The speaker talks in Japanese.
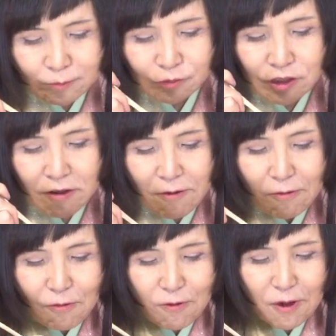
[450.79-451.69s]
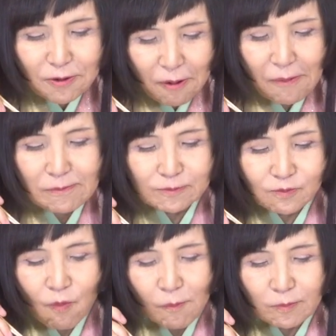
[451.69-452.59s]
レンコンがね
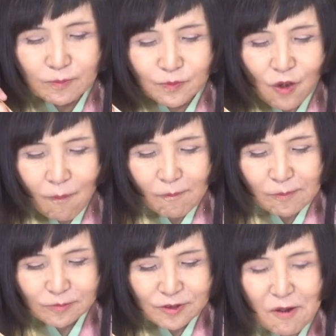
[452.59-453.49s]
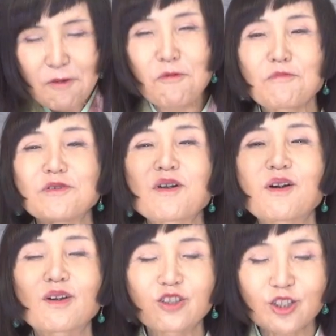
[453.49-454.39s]
結構見た
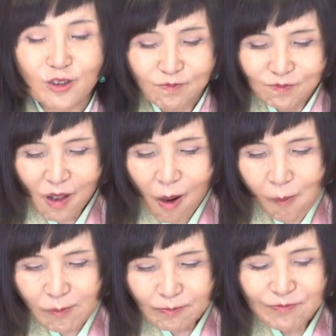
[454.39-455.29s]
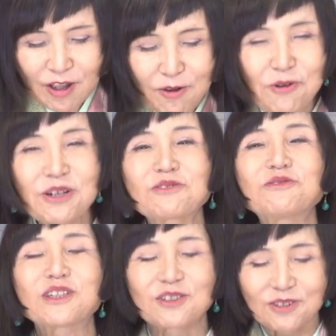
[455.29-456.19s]
感じ手強そ
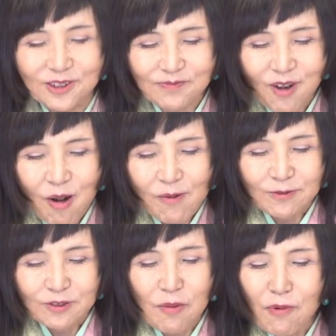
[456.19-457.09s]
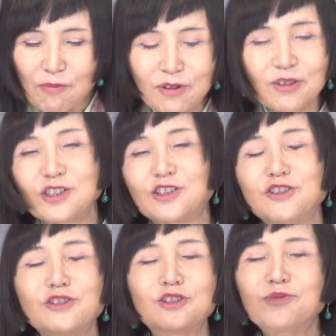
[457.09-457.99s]
うでしょでももう
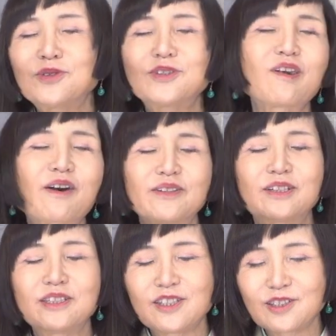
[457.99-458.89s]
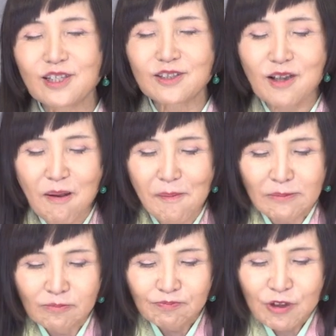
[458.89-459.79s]
十分中で煮えてて
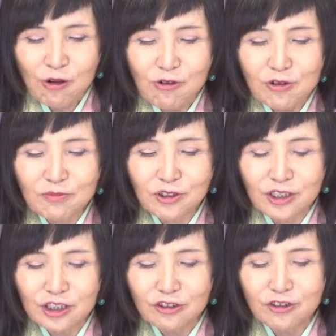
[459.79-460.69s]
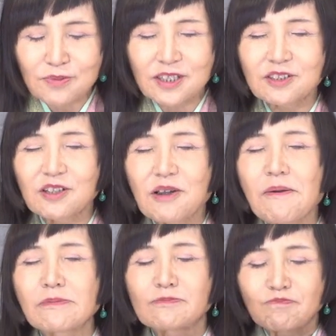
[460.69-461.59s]
で穀物に包まれ
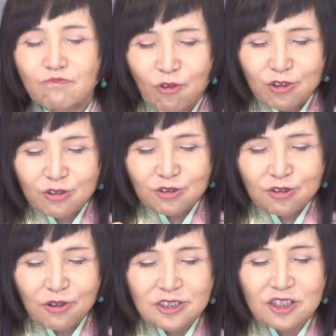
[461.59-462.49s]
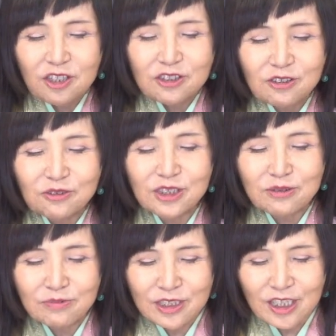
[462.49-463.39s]
てもうすっごい幸せそうに
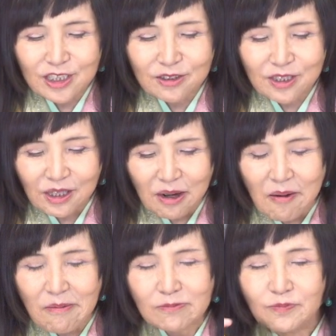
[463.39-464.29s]
煮えてるから